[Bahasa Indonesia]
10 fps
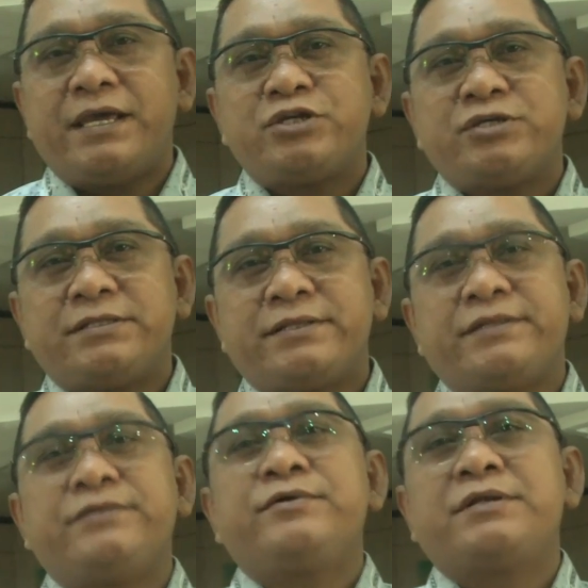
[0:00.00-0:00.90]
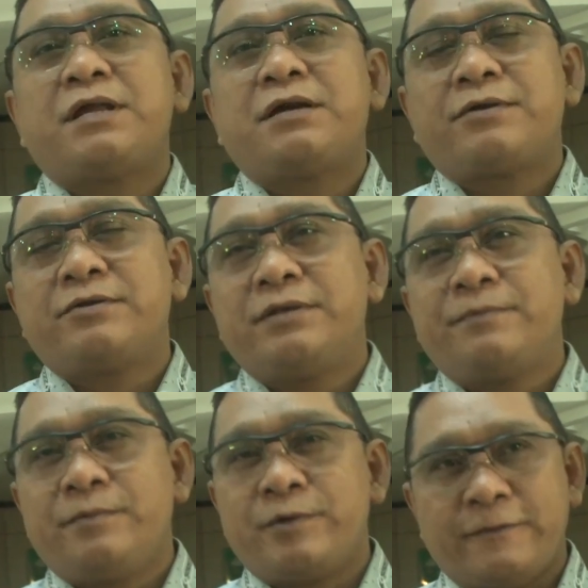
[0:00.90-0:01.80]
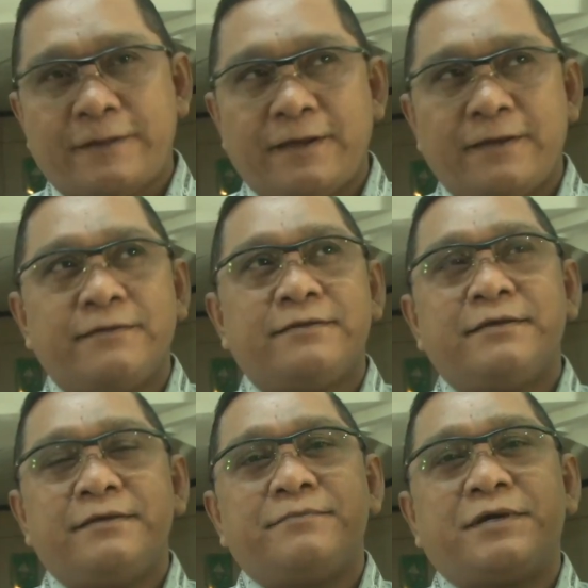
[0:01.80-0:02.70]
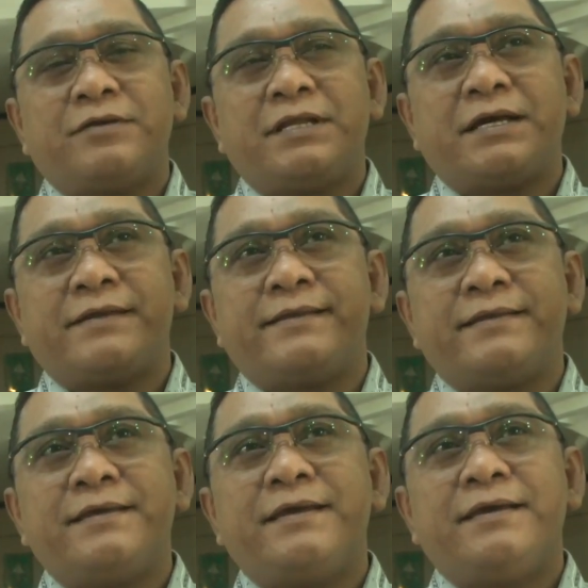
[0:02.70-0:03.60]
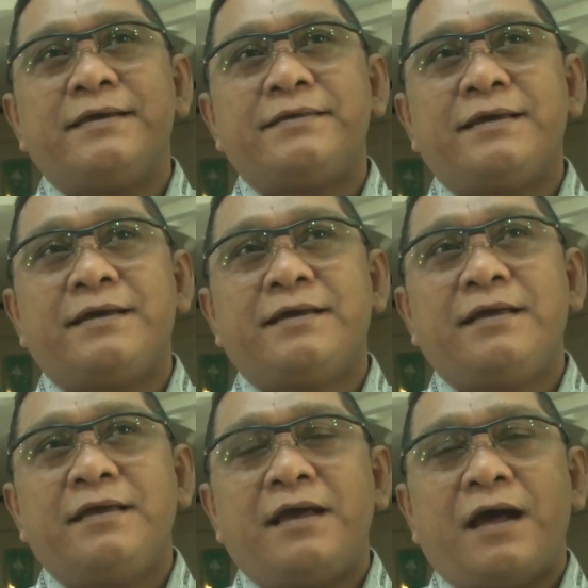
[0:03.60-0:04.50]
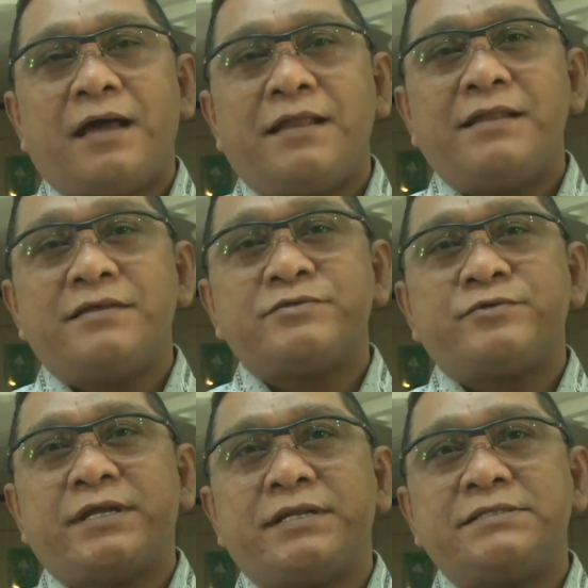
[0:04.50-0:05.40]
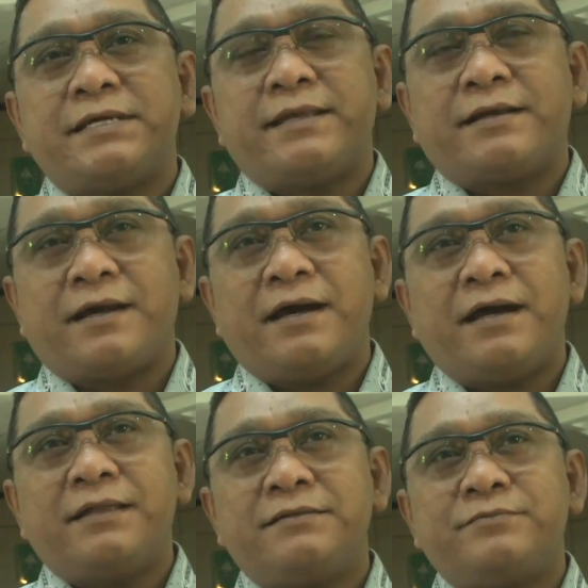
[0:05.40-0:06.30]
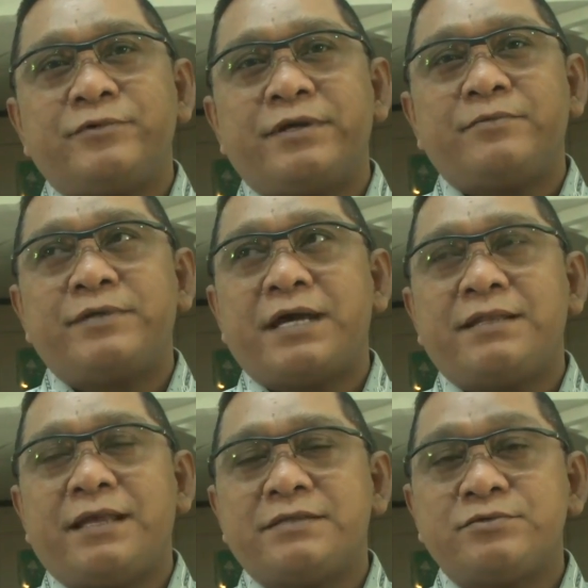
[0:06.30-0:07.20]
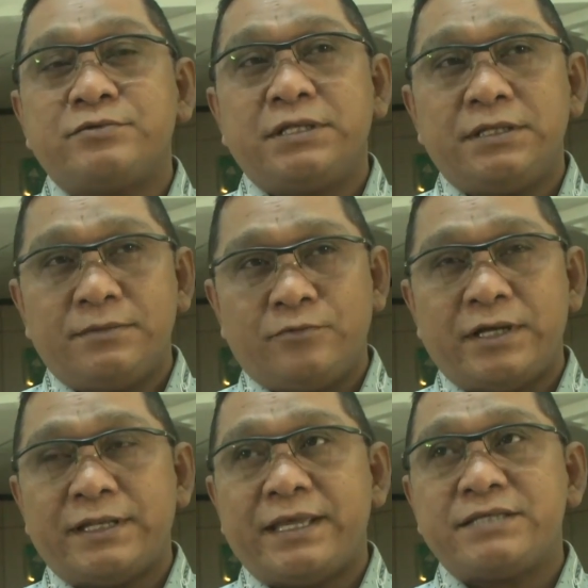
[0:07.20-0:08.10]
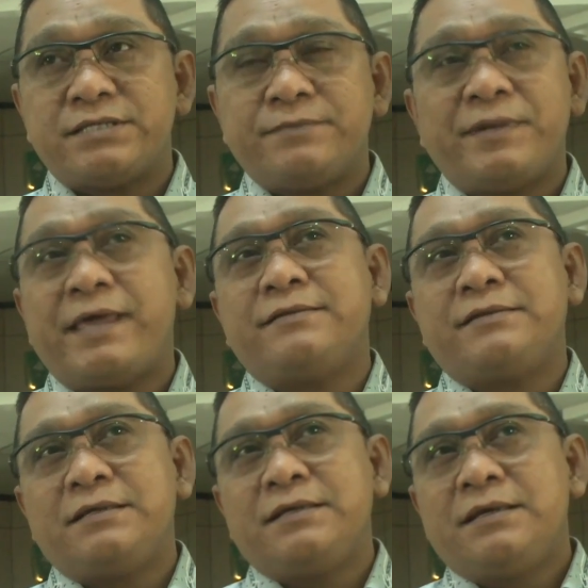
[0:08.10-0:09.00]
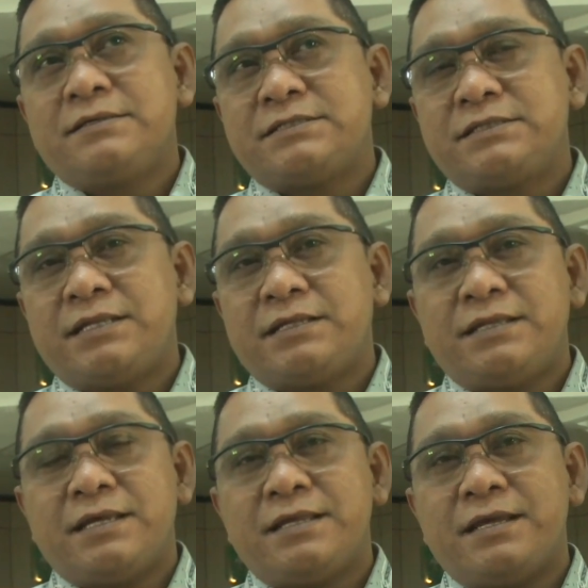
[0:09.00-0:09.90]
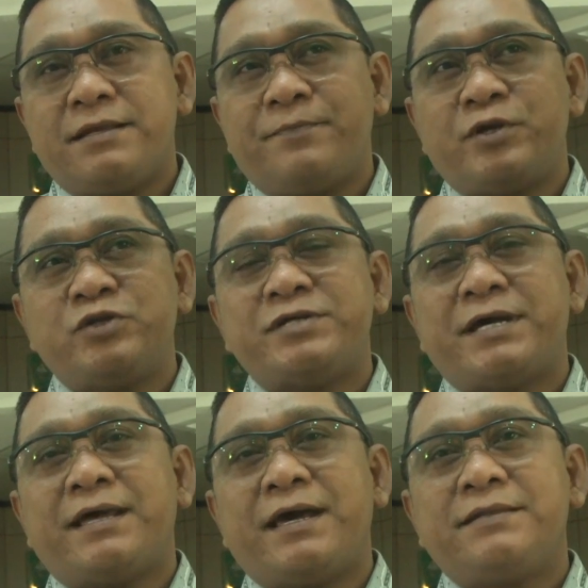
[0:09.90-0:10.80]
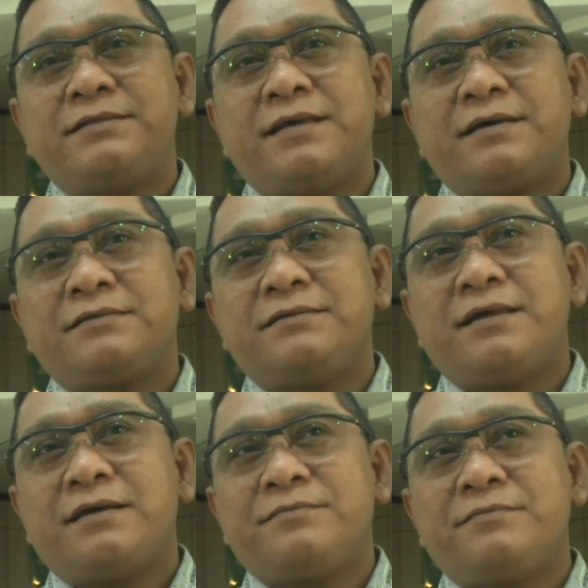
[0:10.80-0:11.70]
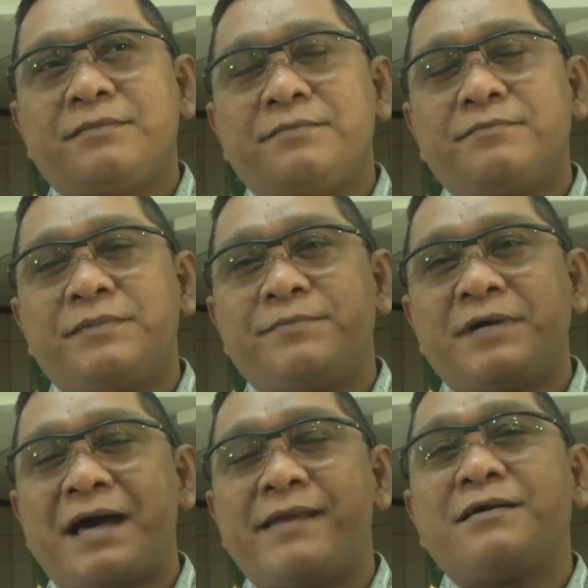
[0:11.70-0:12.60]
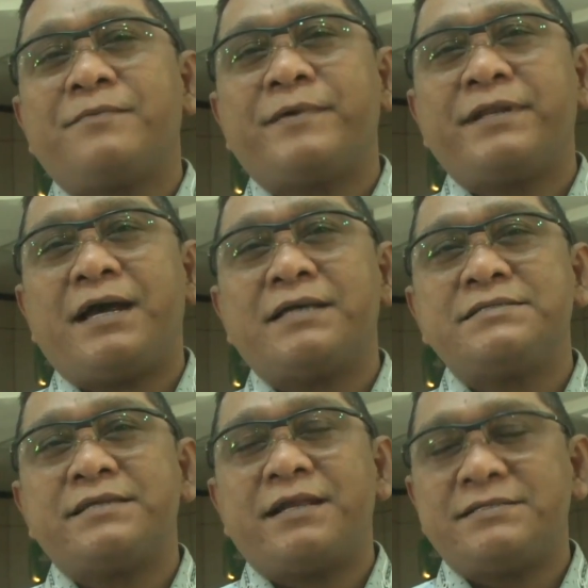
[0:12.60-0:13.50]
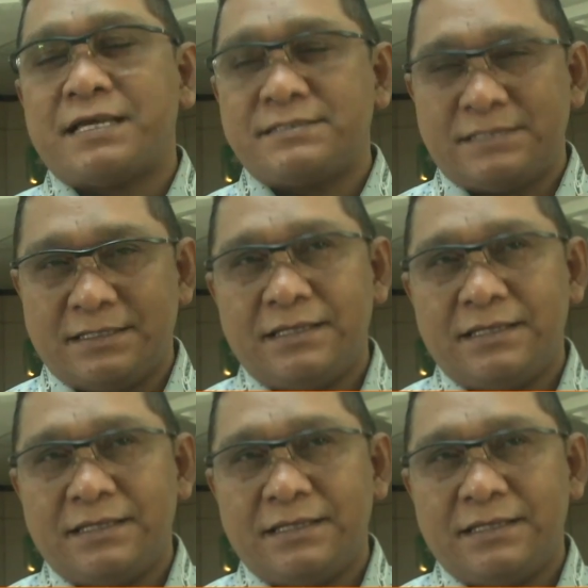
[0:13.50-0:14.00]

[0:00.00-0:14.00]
action tertentu yang dilakukan oleh pemerintah oleh karenanya ya hal-hal yang sudah direncanakan mudah-mudahan langsung dibuat action plan setidak-tidaknya ada perencanaan yang yang mengarah kepada aksi realisasi